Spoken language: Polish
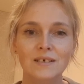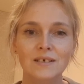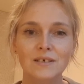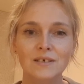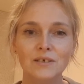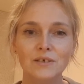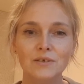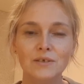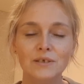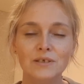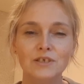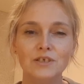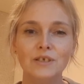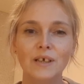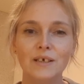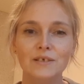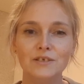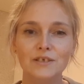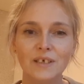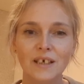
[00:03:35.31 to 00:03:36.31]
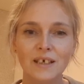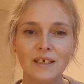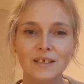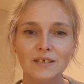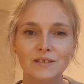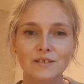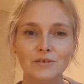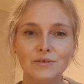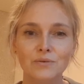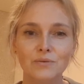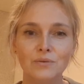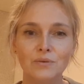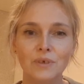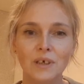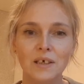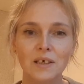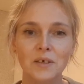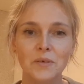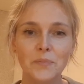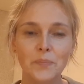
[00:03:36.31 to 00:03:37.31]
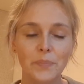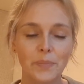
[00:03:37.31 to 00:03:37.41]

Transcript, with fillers: krytyczna część, która